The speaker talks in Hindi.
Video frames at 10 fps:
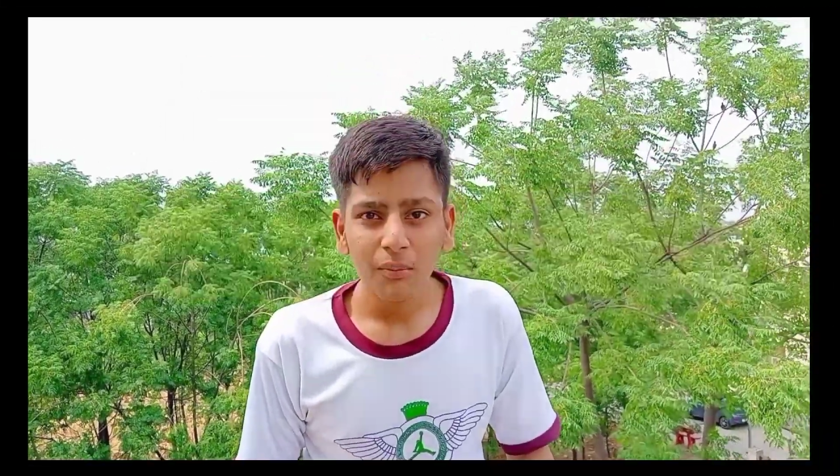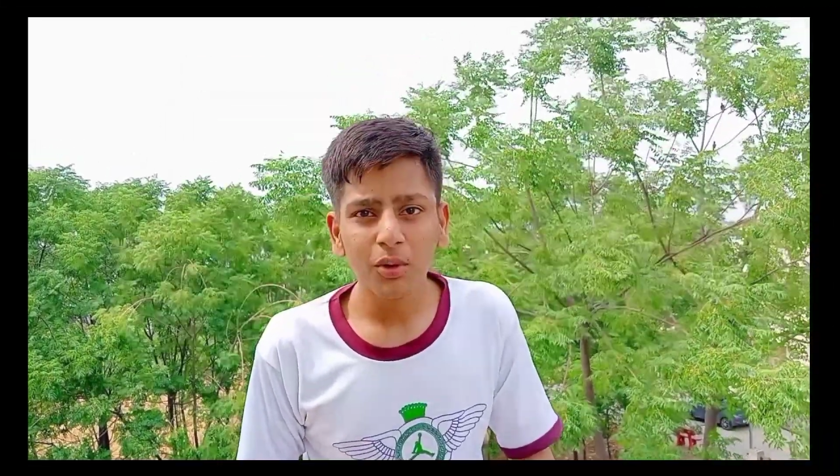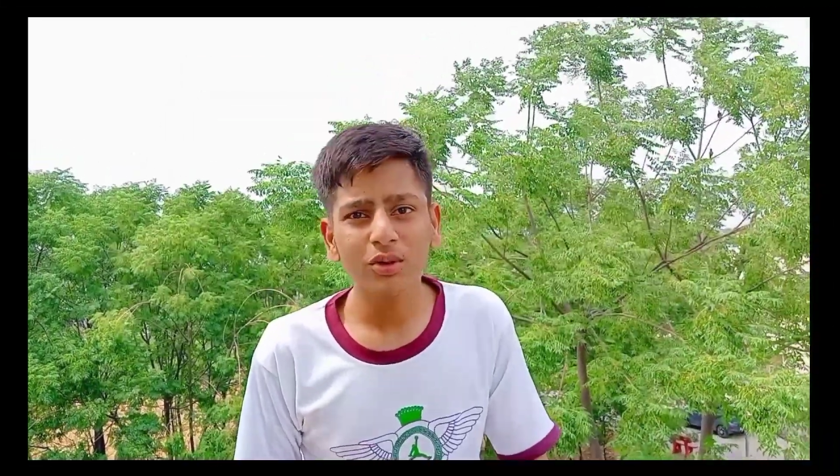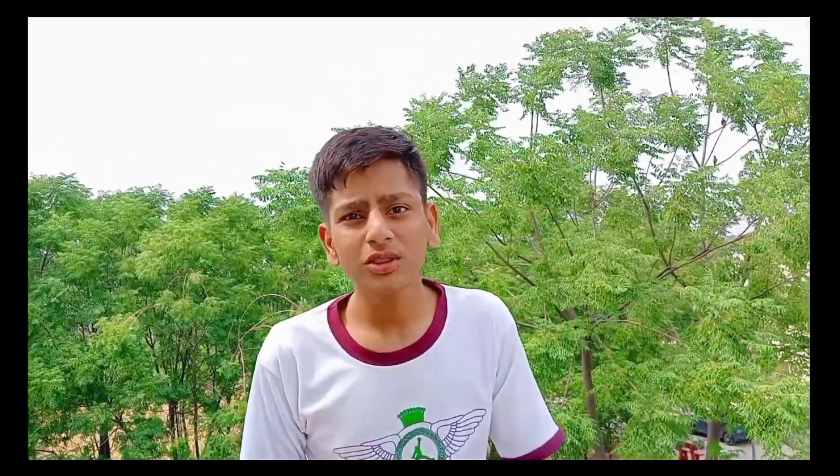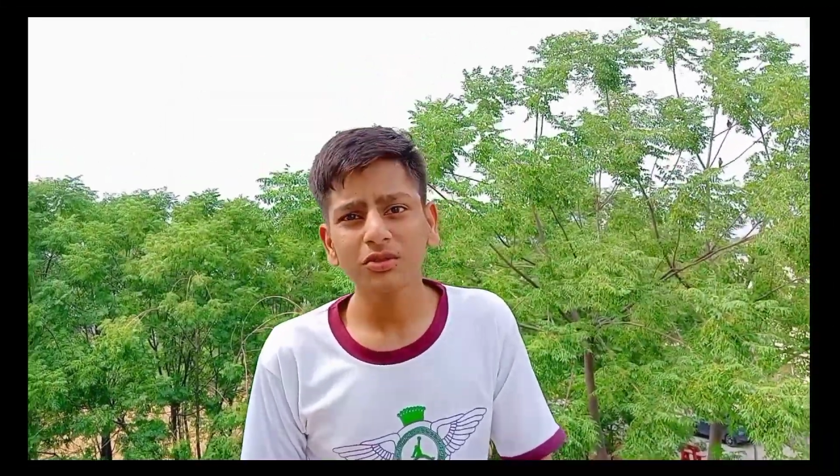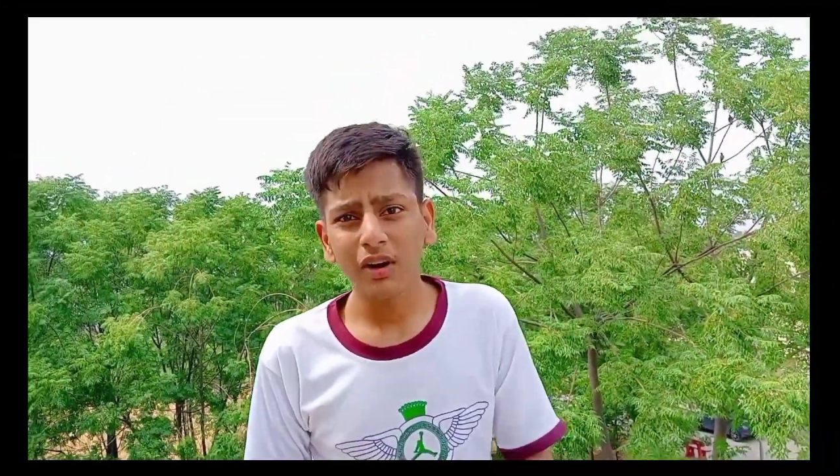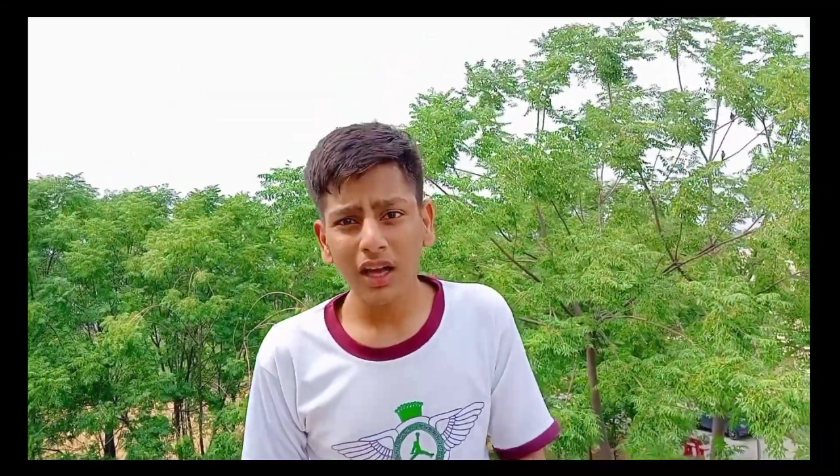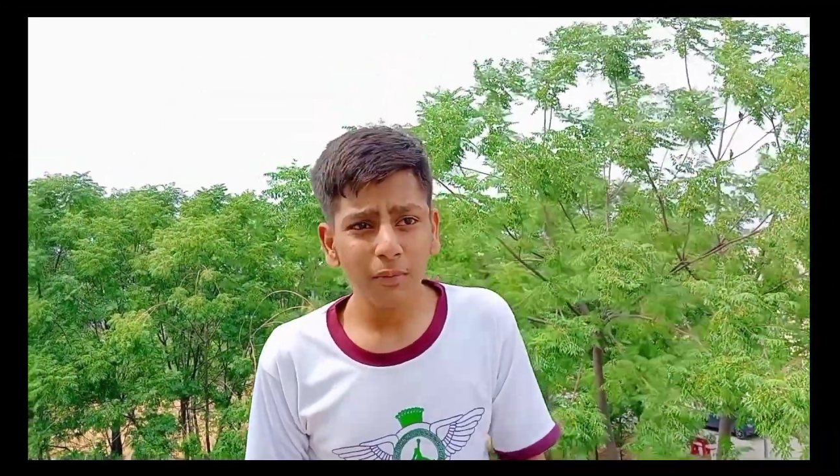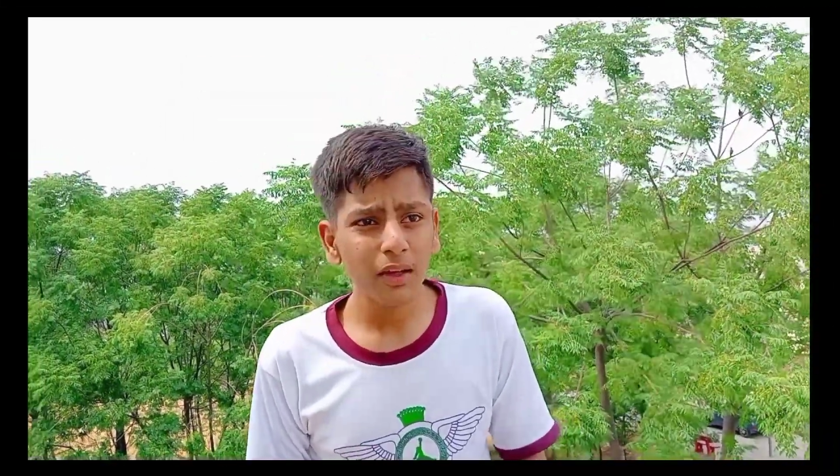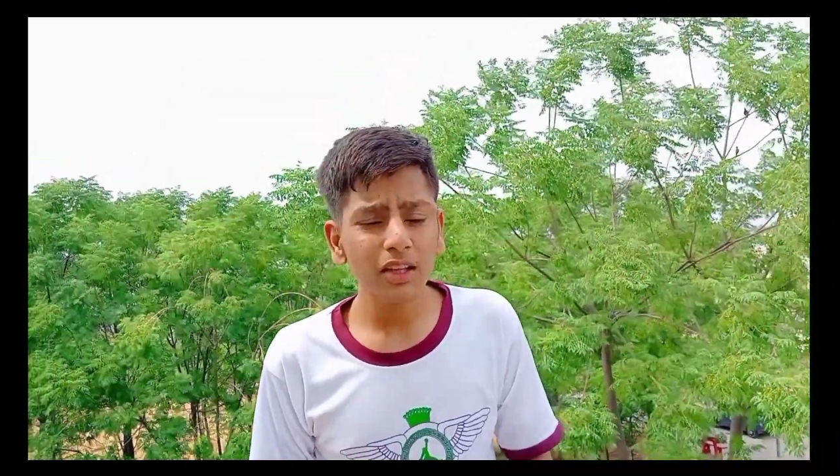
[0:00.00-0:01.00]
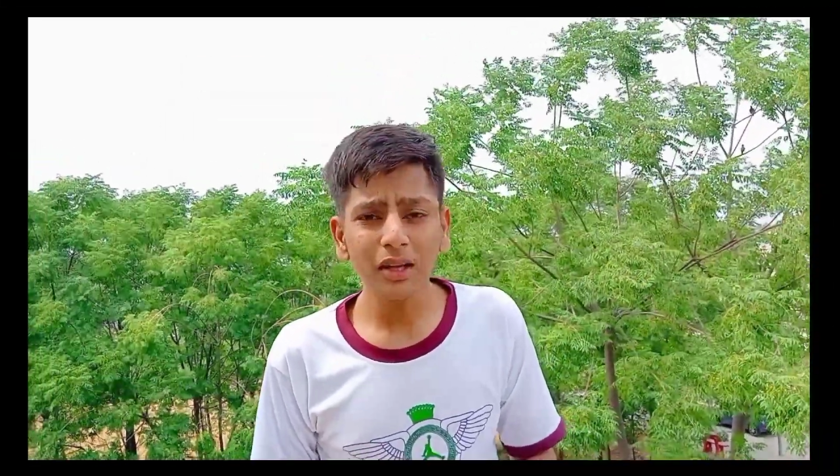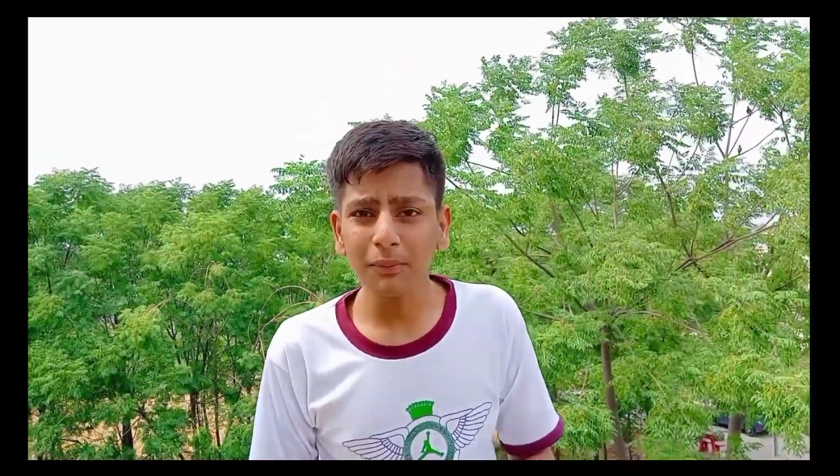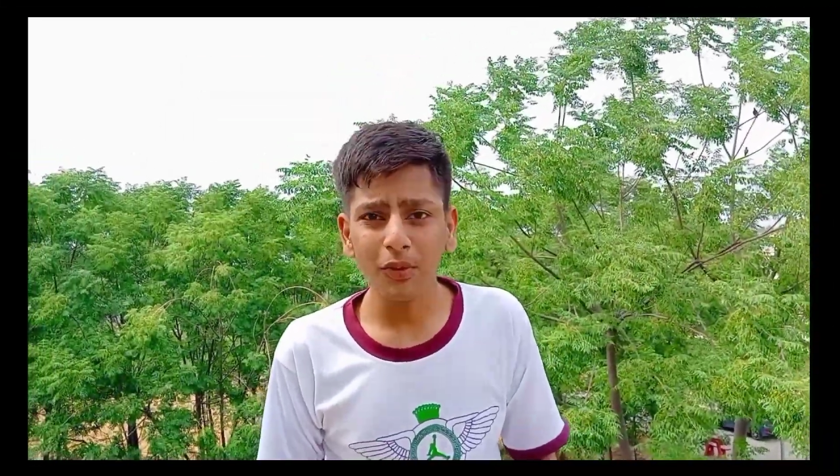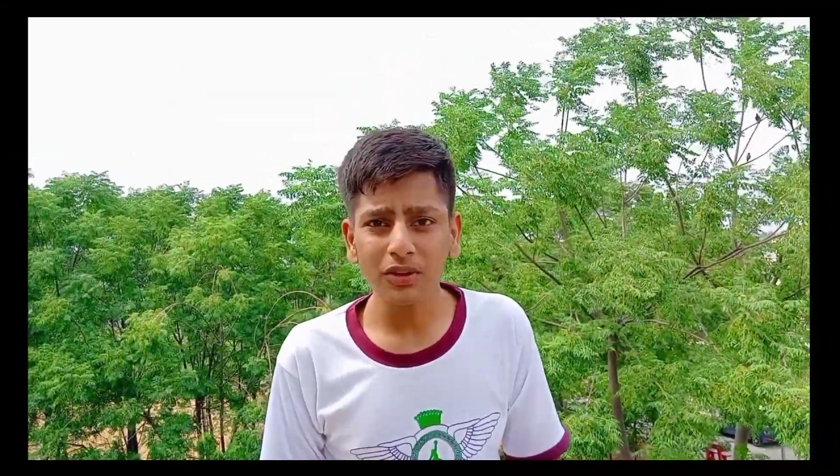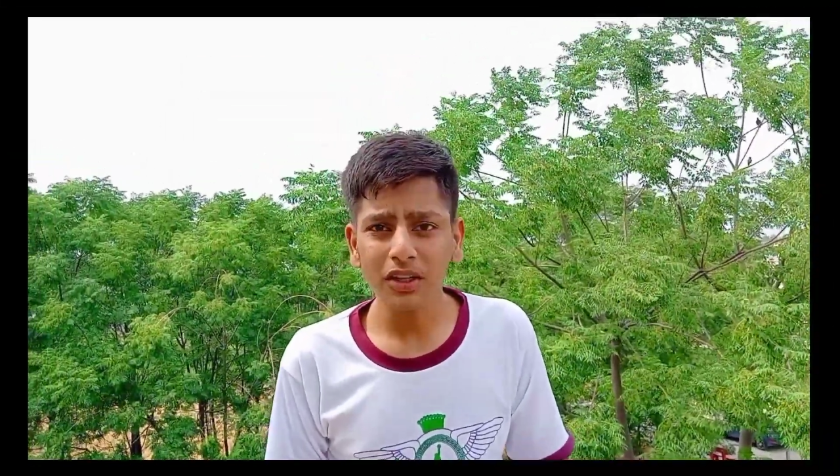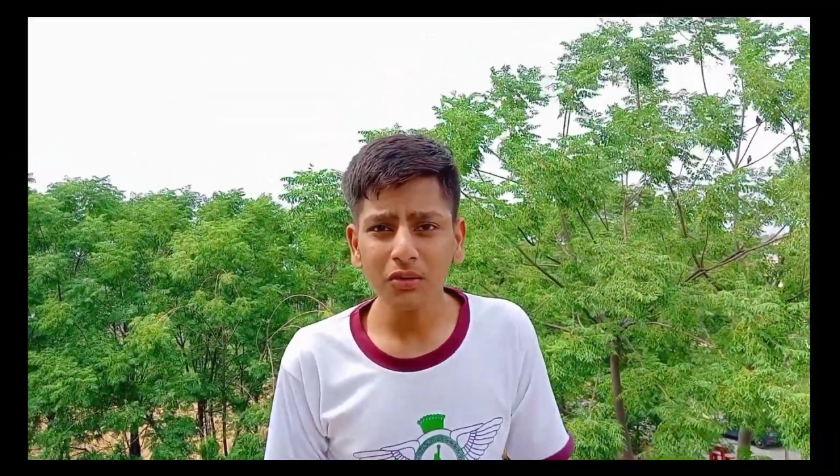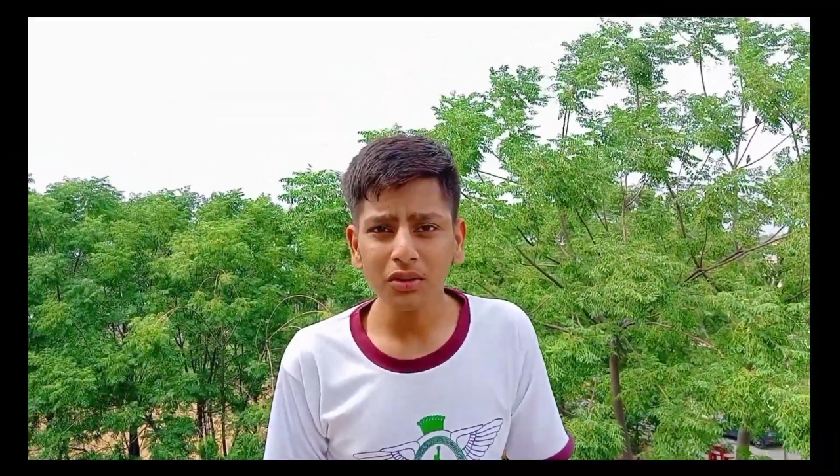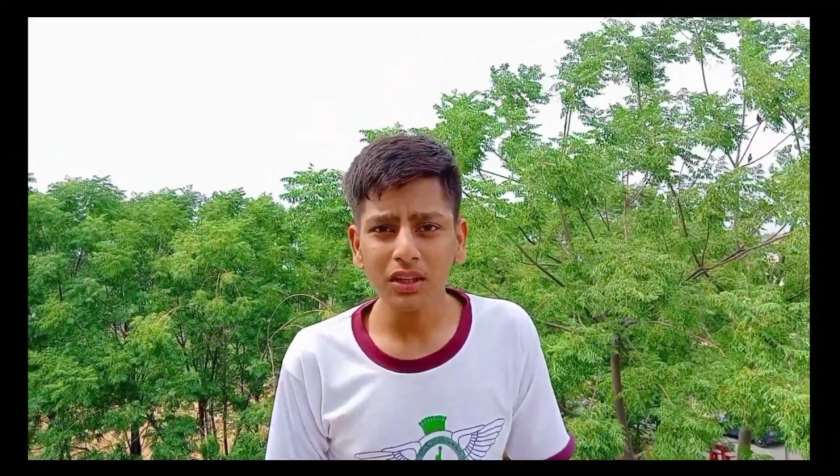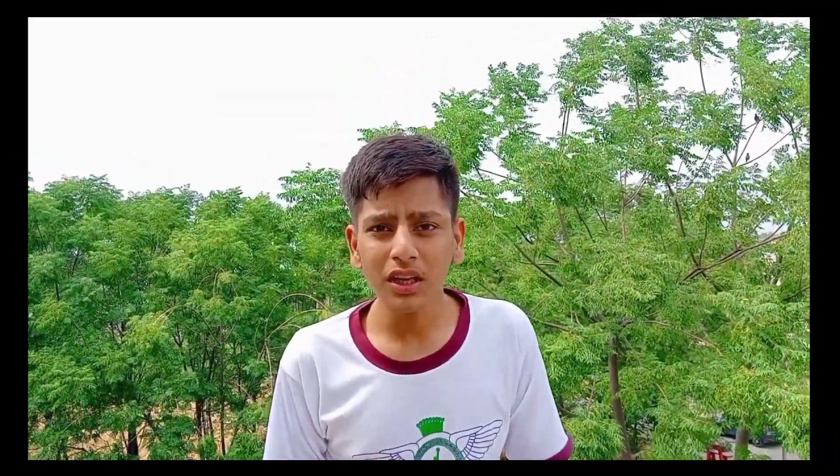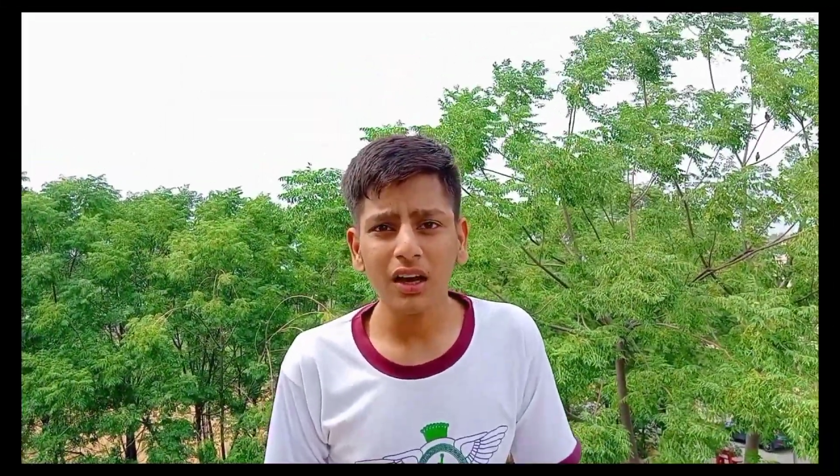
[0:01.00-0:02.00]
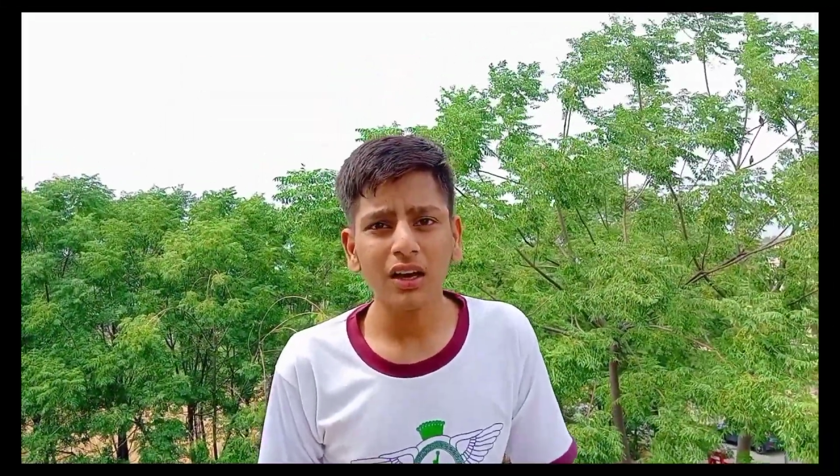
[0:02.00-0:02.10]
बिकॉज वाइब इतनी इंपॉर्टेंट होती है